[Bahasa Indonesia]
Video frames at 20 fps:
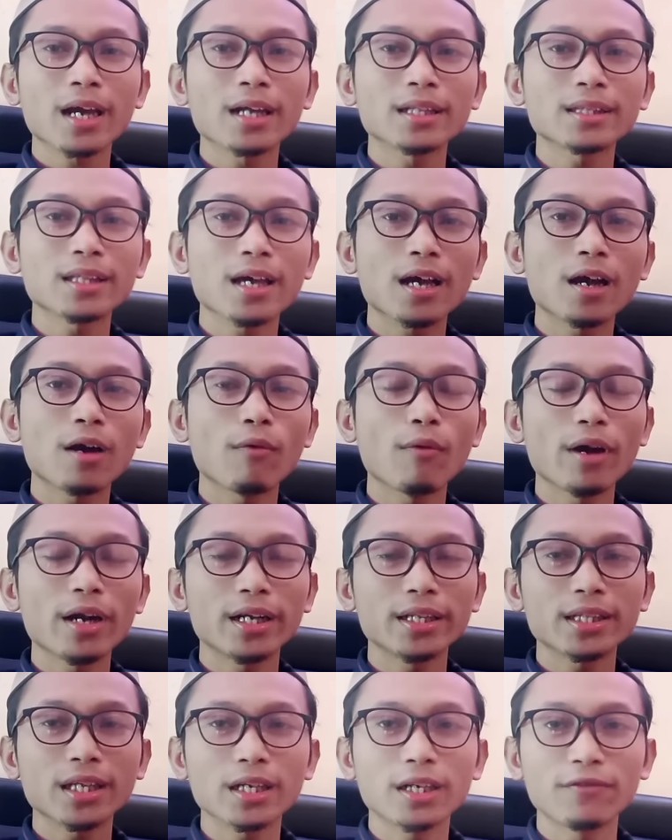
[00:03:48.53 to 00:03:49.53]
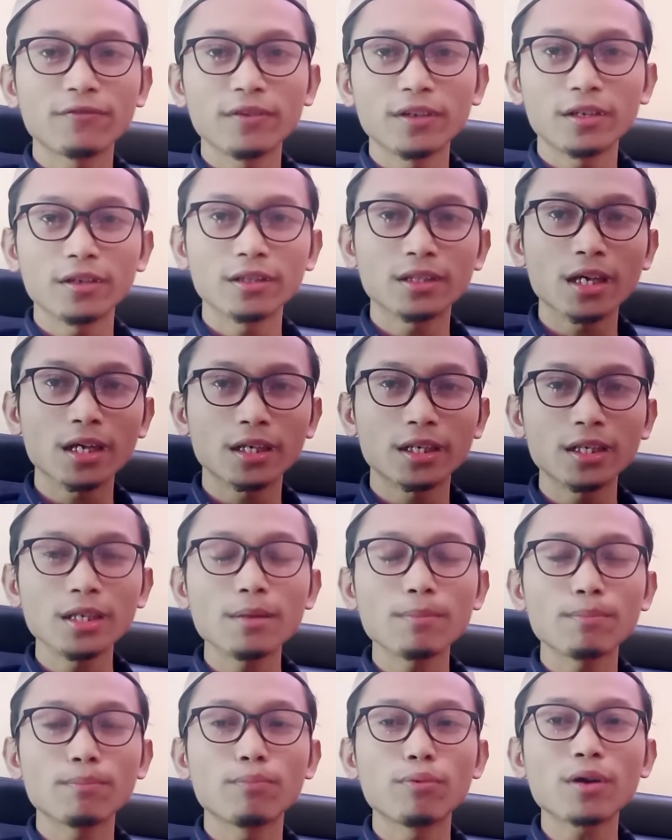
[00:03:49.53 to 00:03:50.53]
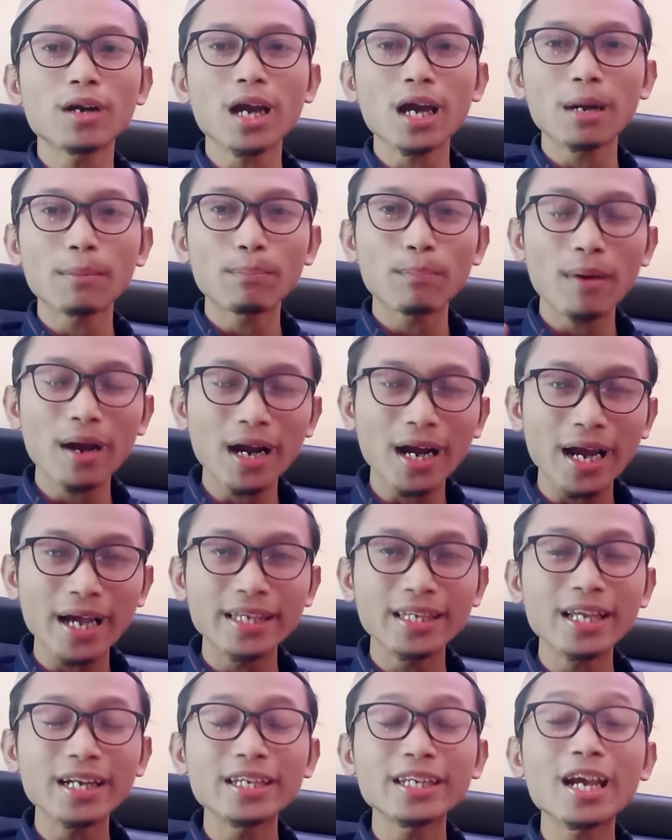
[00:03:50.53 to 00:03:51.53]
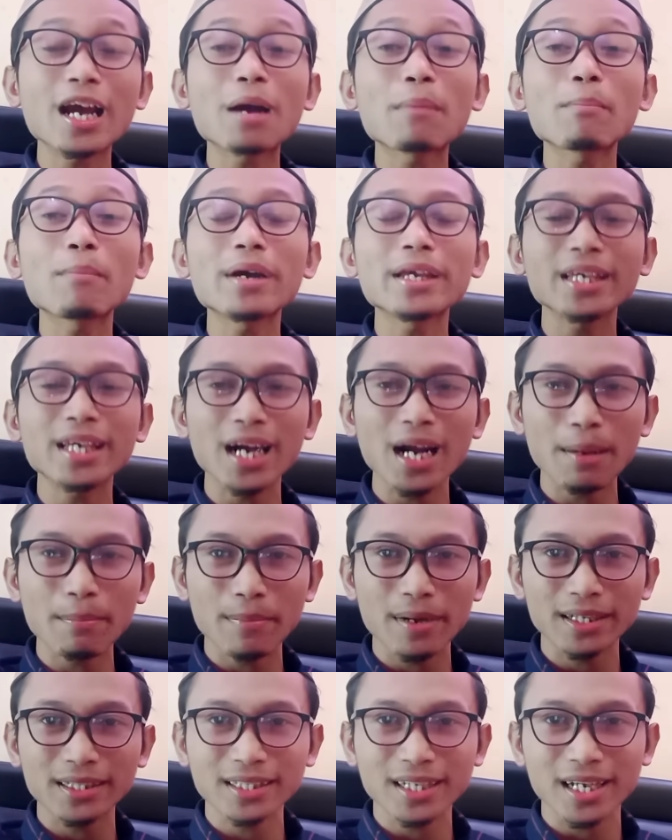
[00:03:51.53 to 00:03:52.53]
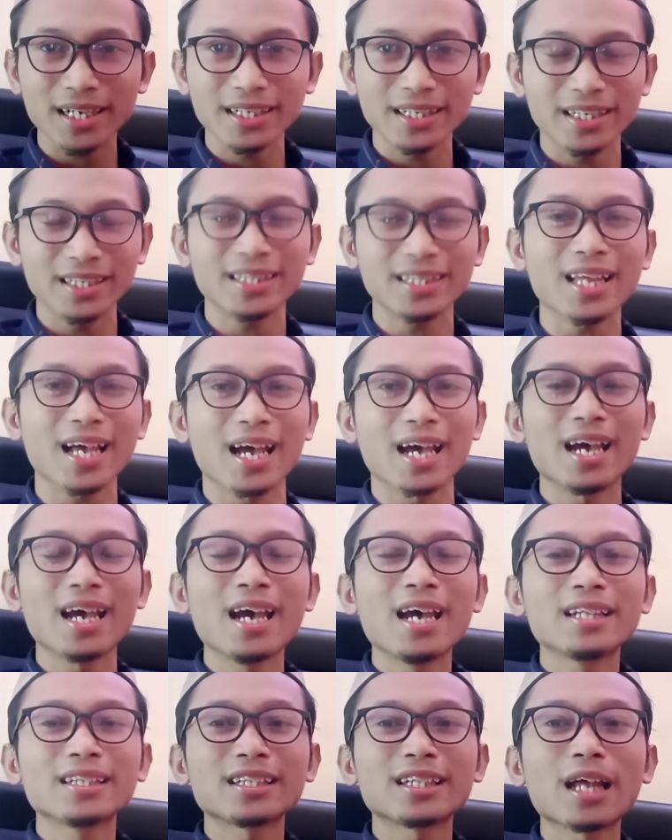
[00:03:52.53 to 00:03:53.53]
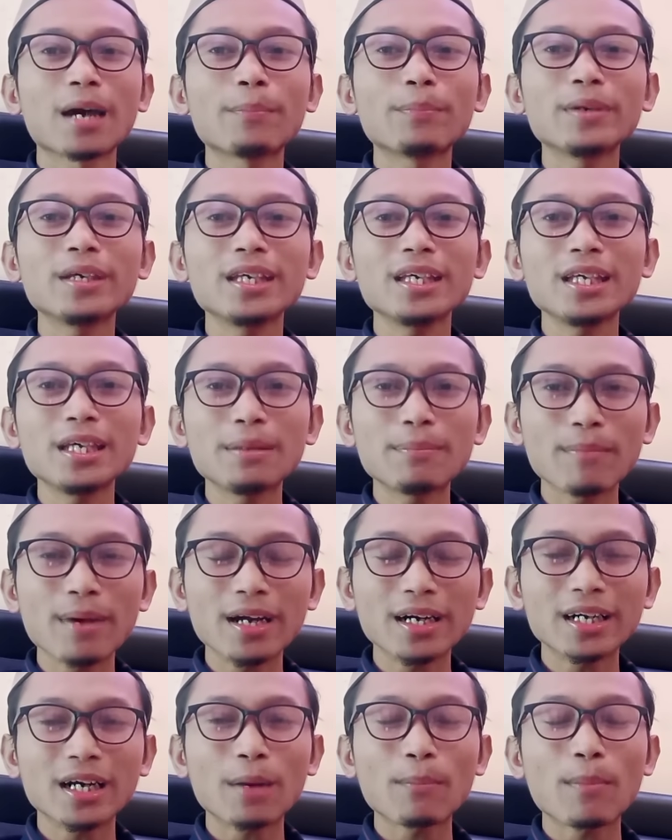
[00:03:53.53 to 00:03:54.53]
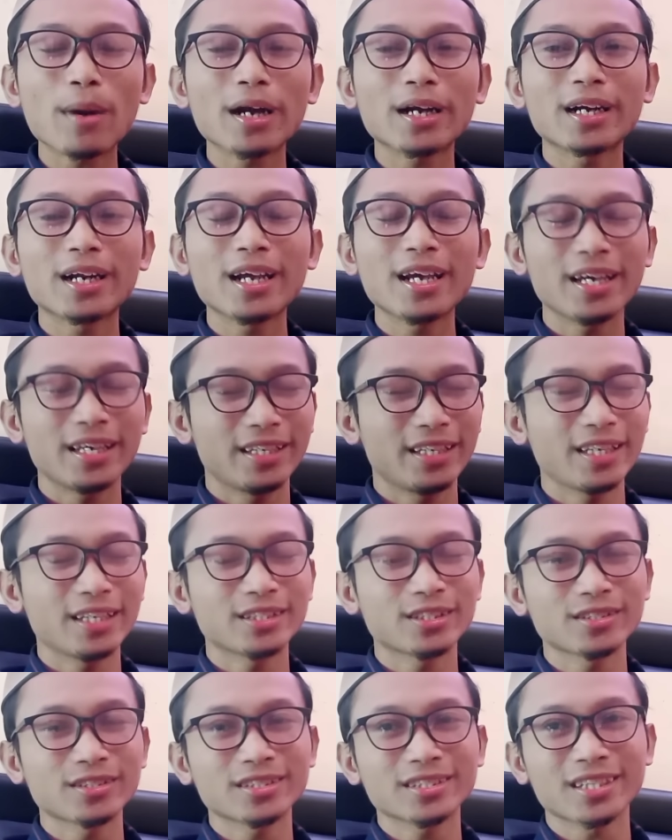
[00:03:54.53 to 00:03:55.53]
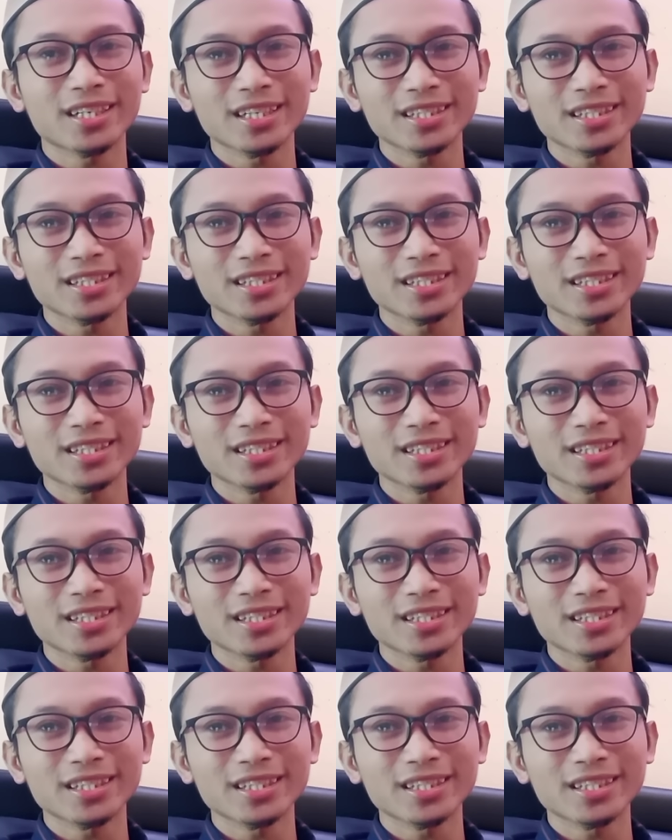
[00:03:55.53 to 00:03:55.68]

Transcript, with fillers: kata wanita di video tadi bukan pakaian yang menyelamatkan kita, tetapi iman kepada Yesus